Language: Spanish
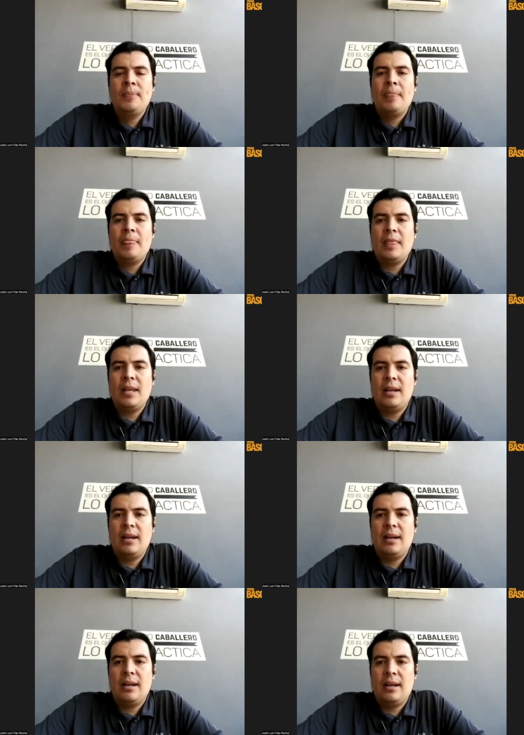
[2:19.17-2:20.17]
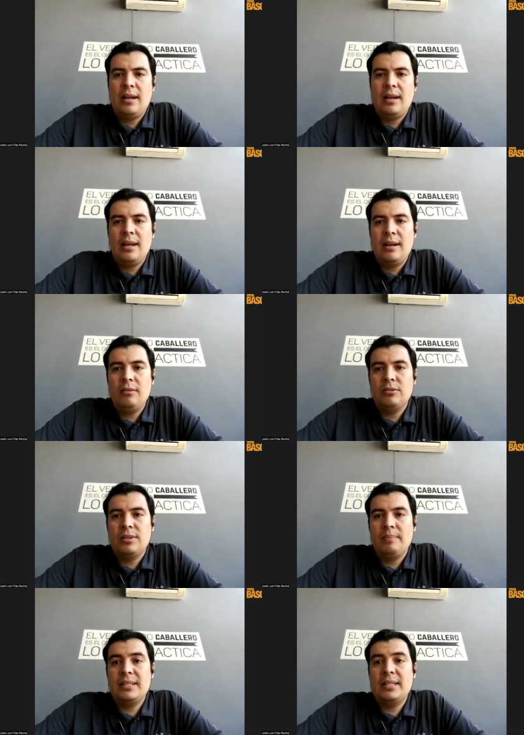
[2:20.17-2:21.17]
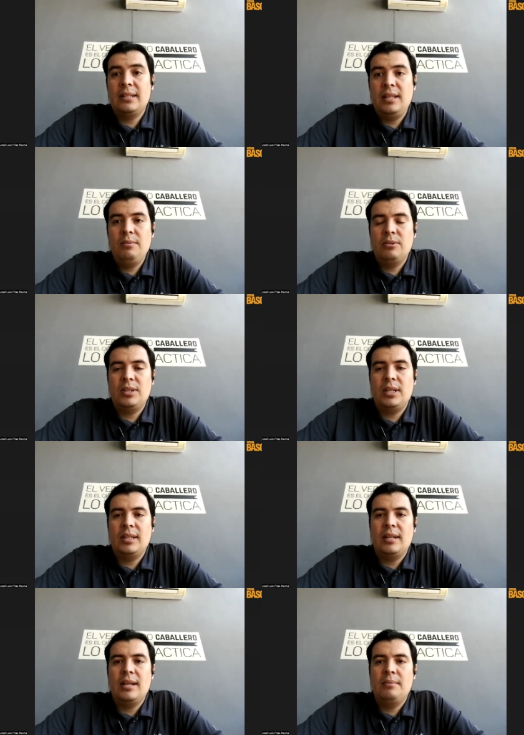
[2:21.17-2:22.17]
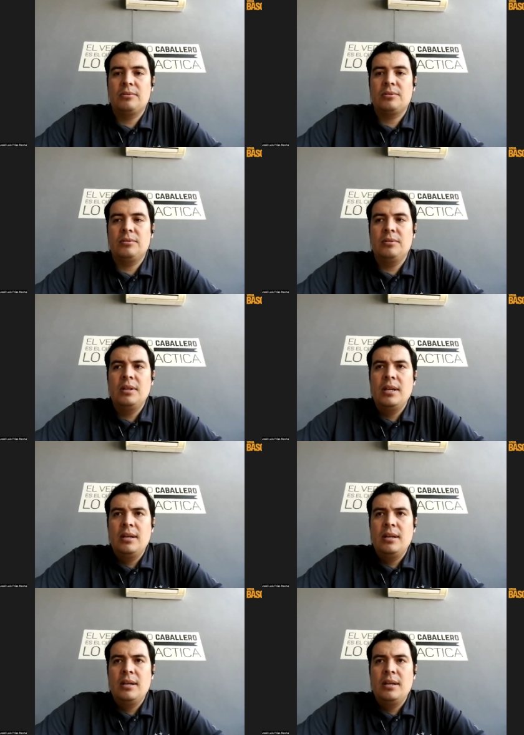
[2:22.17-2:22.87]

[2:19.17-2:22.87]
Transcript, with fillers: Para darles oportunidad a, a, los demás activos que tenemos, ¿no?